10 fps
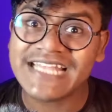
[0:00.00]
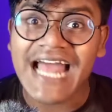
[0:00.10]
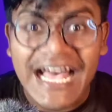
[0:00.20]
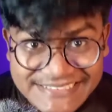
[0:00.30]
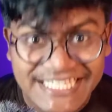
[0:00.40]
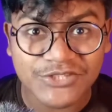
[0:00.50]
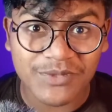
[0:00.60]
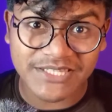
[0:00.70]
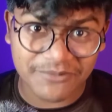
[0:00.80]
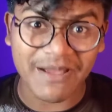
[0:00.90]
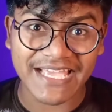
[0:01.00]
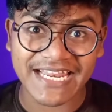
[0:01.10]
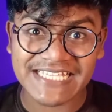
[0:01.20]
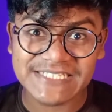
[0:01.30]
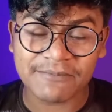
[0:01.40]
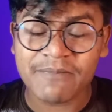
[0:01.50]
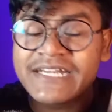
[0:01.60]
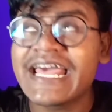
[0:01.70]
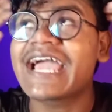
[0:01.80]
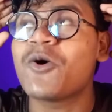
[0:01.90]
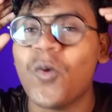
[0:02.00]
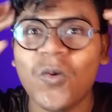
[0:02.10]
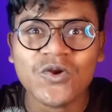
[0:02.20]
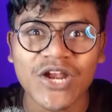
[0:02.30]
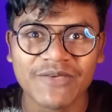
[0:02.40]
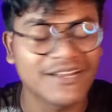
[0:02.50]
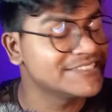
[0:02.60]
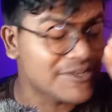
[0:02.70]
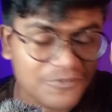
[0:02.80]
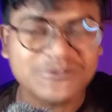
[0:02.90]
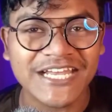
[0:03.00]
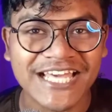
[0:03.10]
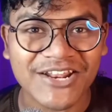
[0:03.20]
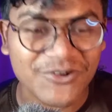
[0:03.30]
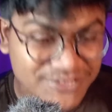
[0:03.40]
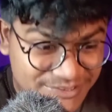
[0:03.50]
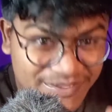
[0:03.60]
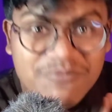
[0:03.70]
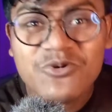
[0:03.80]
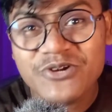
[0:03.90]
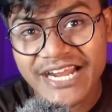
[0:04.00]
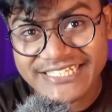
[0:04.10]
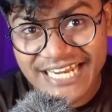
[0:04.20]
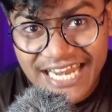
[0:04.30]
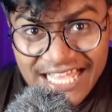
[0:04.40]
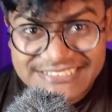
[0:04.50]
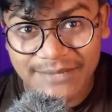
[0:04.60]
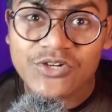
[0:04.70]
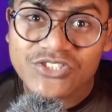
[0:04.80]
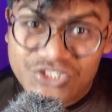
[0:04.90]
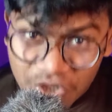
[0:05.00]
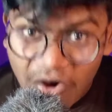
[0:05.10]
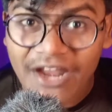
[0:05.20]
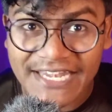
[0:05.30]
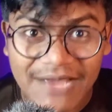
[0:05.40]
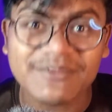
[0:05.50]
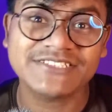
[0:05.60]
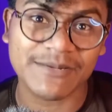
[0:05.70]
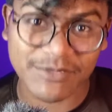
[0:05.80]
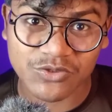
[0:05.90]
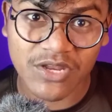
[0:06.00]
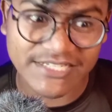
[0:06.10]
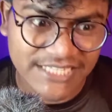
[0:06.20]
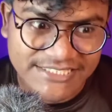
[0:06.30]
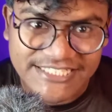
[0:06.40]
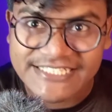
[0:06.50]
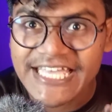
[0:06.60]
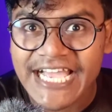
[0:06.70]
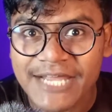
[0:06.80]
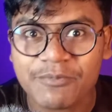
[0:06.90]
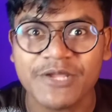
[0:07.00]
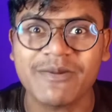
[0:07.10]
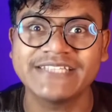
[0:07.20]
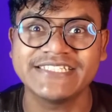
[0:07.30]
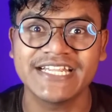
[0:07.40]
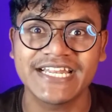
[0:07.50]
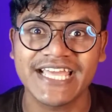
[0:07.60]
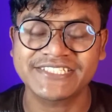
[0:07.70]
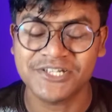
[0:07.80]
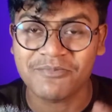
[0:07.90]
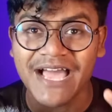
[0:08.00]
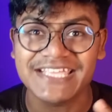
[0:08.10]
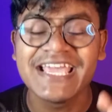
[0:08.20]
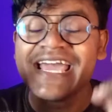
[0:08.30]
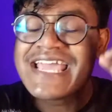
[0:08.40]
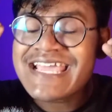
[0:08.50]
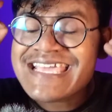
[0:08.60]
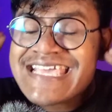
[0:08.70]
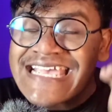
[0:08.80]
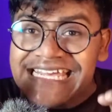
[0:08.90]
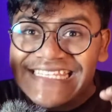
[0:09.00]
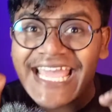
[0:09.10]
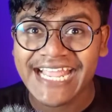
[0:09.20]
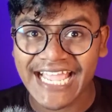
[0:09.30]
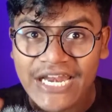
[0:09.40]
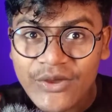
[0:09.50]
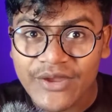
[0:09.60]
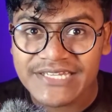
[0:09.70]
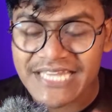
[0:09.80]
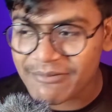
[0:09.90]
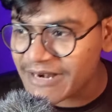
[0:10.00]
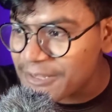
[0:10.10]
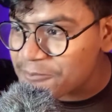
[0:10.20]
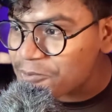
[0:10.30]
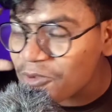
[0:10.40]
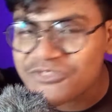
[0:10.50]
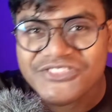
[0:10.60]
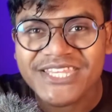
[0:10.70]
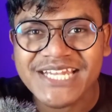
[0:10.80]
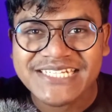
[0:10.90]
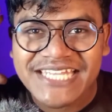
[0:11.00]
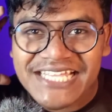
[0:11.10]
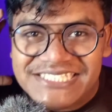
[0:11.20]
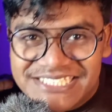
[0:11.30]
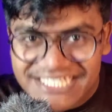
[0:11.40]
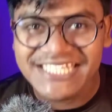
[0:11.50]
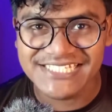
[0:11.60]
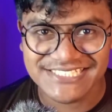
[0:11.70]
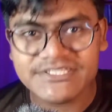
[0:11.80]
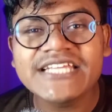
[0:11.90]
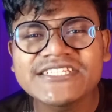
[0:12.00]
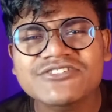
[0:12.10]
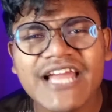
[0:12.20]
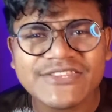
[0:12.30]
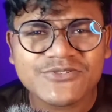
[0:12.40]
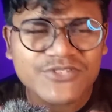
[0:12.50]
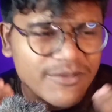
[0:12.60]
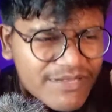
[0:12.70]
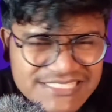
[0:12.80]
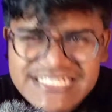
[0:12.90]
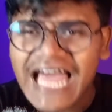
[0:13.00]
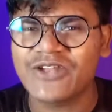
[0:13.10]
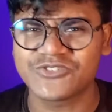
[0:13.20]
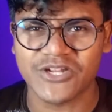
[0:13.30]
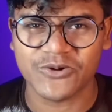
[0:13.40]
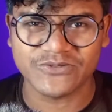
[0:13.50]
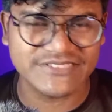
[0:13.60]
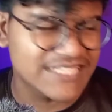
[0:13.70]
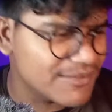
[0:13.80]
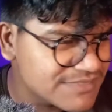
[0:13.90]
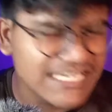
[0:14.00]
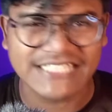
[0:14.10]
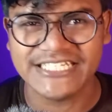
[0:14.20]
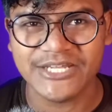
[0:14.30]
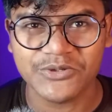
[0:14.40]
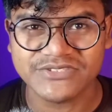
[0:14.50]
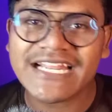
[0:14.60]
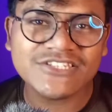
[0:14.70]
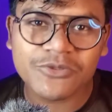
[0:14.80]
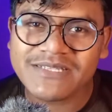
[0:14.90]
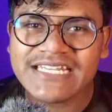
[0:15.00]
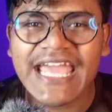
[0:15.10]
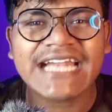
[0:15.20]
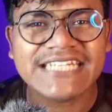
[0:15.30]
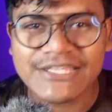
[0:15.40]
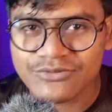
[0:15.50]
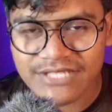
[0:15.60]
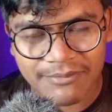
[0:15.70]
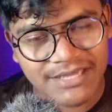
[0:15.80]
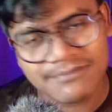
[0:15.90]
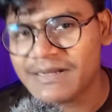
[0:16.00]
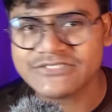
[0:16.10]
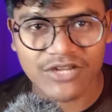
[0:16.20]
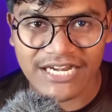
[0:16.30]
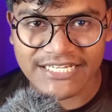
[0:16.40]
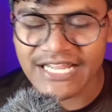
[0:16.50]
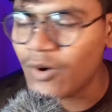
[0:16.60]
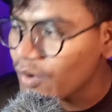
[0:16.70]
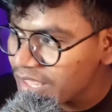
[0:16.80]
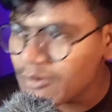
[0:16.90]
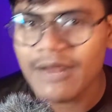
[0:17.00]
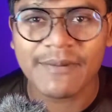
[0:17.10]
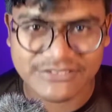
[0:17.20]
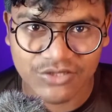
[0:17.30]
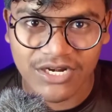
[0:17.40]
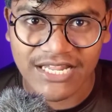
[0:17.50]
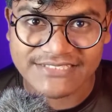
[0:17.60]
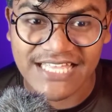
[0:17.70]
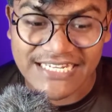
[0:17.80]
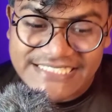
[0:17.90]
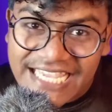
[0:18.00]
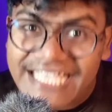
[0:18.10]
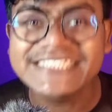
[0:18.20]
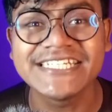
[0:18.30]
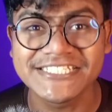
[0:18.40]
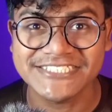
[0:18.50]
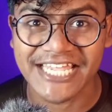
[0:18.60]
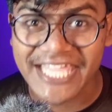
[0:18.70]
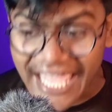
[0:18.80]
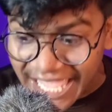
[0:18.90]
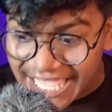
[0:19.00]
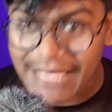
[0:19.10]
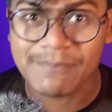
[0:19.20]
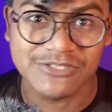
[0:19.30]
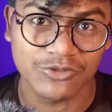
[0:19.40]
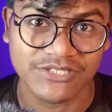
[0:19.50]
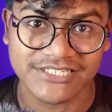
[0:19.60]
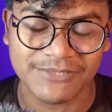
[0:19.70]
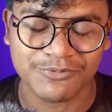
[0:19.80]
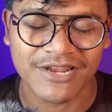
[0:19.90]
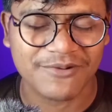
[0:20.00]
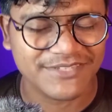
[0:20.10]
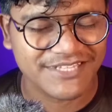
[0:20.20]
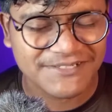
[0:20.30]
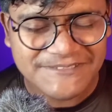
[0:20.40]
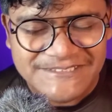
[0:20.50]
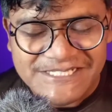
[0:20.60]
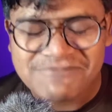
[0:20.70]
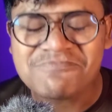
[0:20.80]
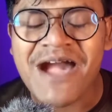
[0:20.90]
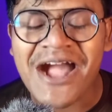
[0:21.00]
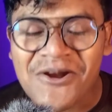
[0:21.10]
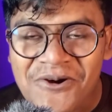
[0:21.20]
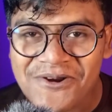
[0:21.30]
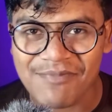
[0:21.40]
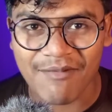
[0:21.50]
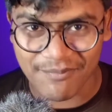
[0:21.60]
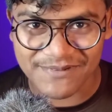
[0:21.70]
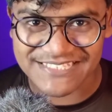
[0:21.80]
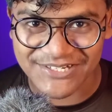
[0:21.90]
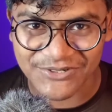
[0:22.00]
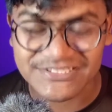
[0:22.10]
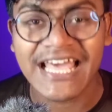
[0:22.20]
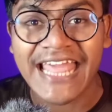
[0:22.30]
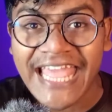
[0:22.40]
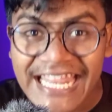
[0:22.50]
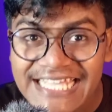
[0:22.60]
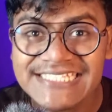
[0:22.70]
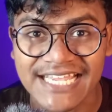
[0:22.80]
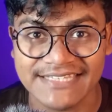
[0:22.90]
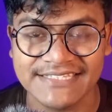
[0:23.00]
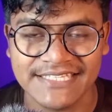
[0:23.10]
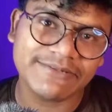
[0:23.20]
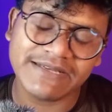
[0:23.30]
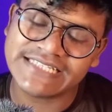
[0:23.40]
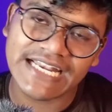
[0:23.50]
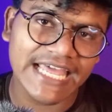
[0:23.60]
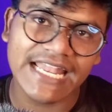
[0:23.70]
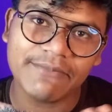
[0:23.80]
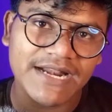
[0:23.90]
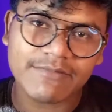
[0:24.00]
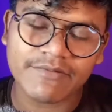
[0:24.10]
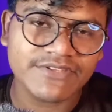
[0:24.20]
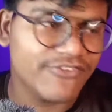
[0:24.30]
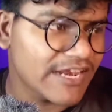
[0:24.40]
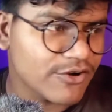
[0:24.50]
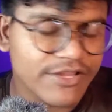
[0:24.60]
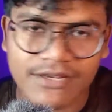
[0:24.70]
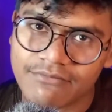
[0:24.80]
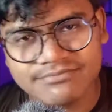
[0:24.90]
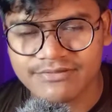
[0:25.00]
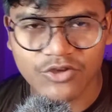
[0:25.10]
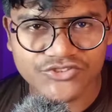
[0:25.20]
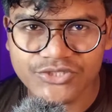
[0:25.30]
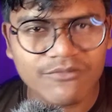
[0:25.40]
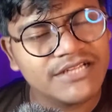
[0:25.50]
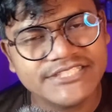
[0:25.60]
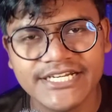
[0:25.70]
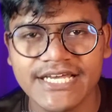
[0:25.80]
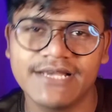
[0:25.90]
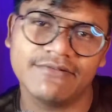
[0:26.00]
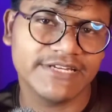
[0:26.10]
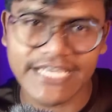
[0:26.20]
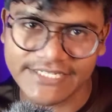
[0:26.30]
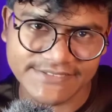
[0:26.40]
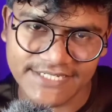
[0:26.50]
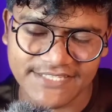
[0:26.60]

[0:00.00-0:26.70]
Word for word: যেন আজকে তোমাদের ভাইয়ের এক্সাইটমেন্টটা এক অন্য লেভেলে যার প্রধান কারণ হচ্ছে ভাই মুন নাইটের লাস্ট এপিসোড ছয়টা আমাদের সামনে চলে আসছে আর যেটা দেখার পরে ভাইজানের রিয়াকশন ভাই কি দেখাইলো এটা মানে প্রত্যেকটা জিনিস যে জিনিসগুলো এতক্ষণ ধরে ভাই আলোচনা করতেছিলাম চিল্লাচিল্লি করতেছিলাম তো ভাই জানে একটা দুইটা ভাই পার্সোনালিটি না অনেকগুলো পার্সোনালিটি আছে আর সেই জিনিসটাই এই এপিসোডটাতে পুরো আমাদের মাখনভাবে প্রেজেন্ট করছে আর এরই সাথে ভাই জান লাইলা ম্যাডাম আমাদের ফ্যালকনের কস্টিউম খান সেটা নিয়ে নে